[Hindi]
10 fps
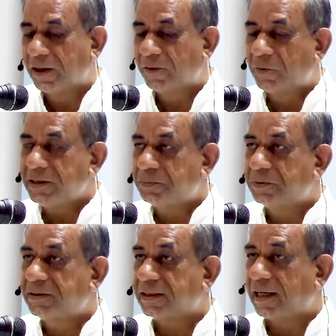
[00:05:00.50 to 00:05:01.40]
वो इस
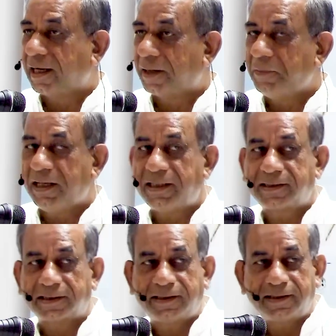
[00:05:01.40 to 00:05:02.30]
पुस्तक का नाम भी लिख
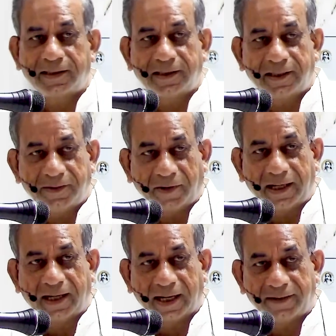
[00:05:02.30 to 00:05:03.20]
सकते थे द
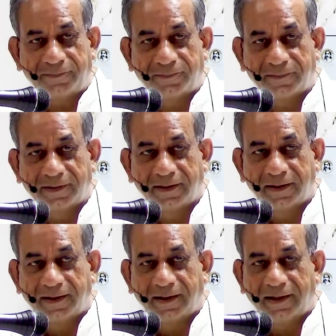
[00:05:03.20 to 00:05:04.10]
डिवाइन लाइफ
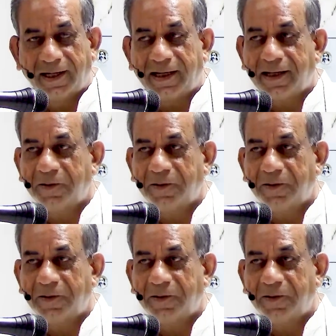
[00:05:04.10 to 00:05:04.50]
लेकिन